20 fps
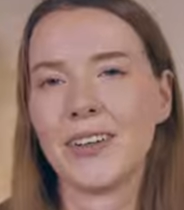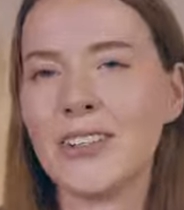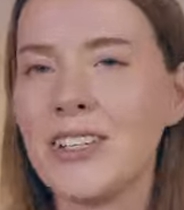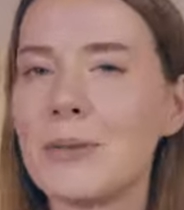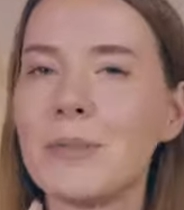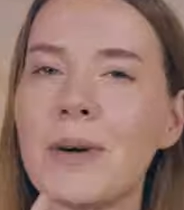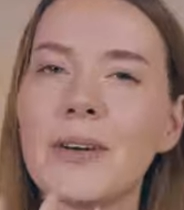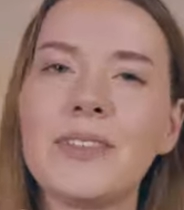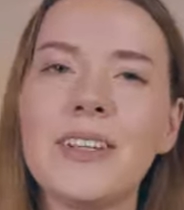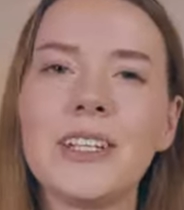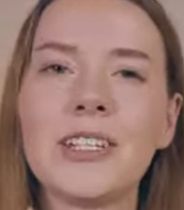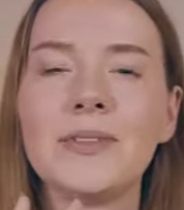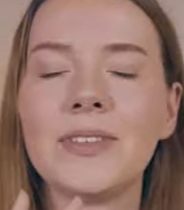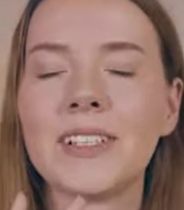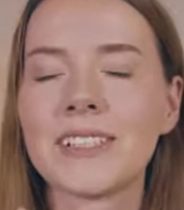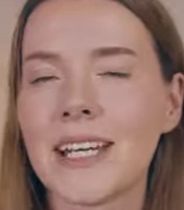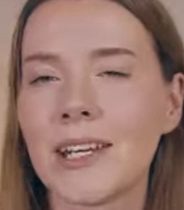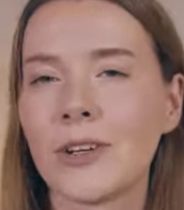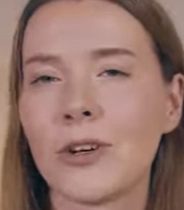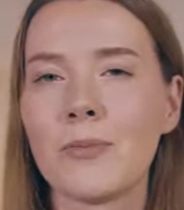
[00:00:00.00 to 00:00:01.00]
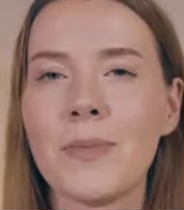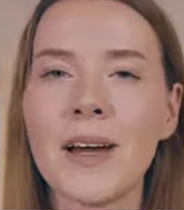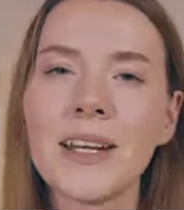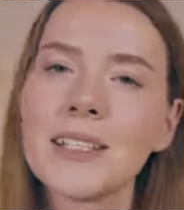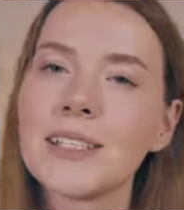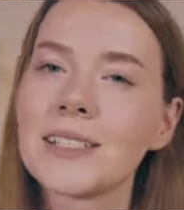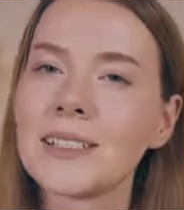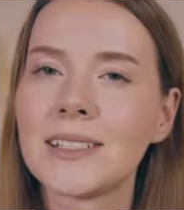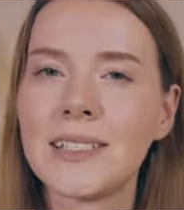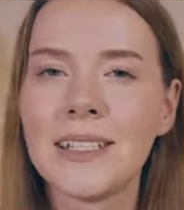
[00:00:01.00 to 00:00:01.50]
Und Nummer 4, du willst einen
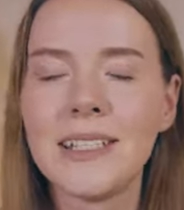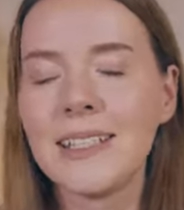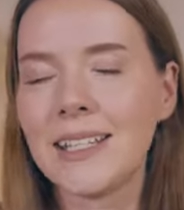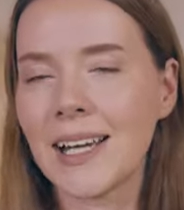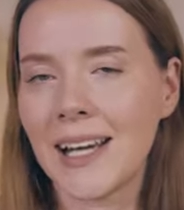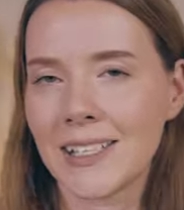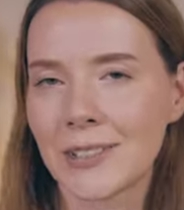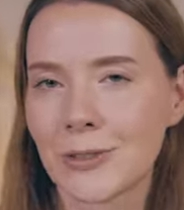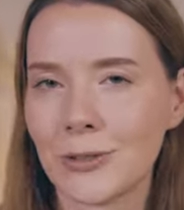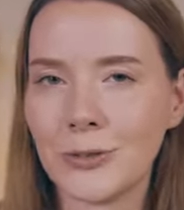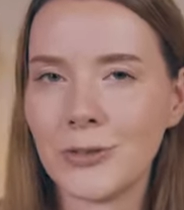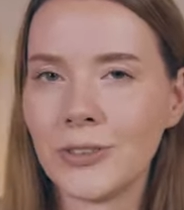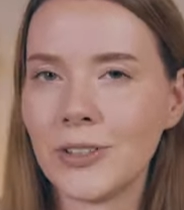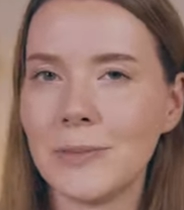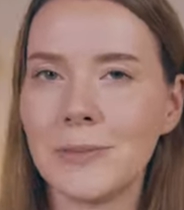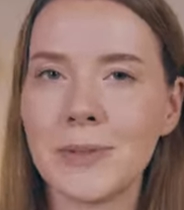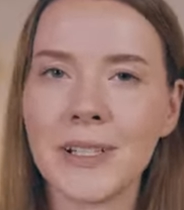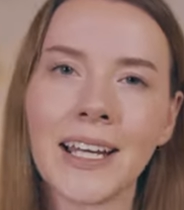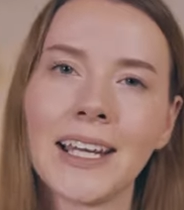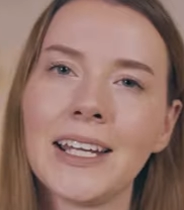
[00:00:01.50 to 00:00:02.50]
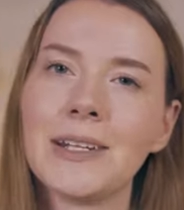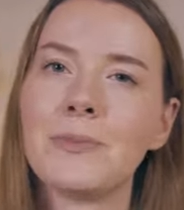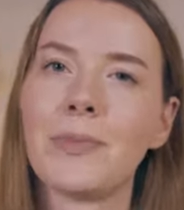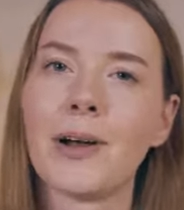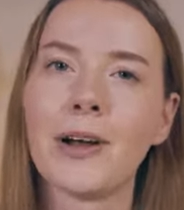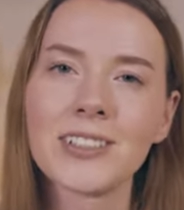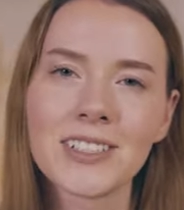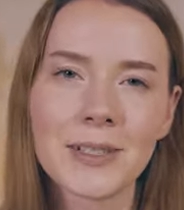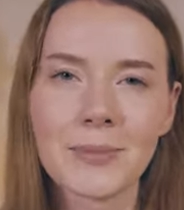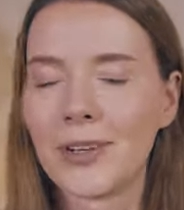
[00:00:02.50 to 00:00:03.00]
romantischen Teenie-Highschool-Film drehen,
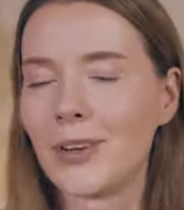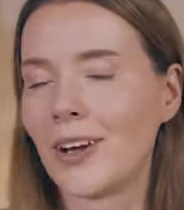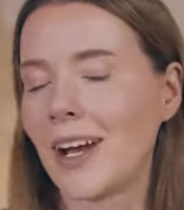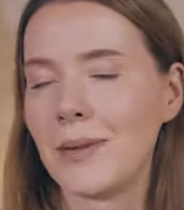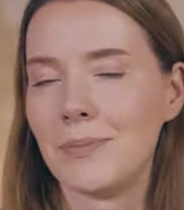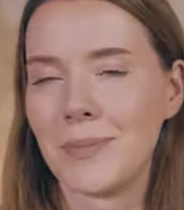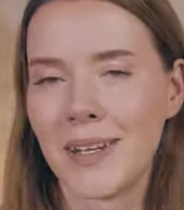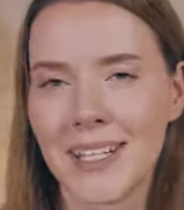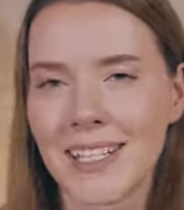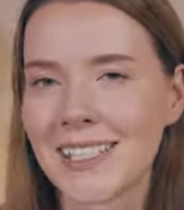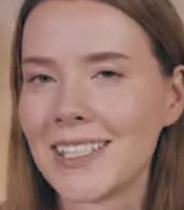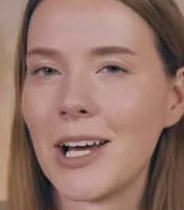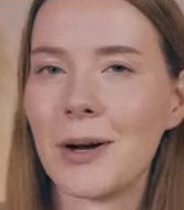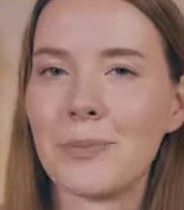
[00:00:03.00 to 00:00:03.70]
brauchst aber noch einen männlichen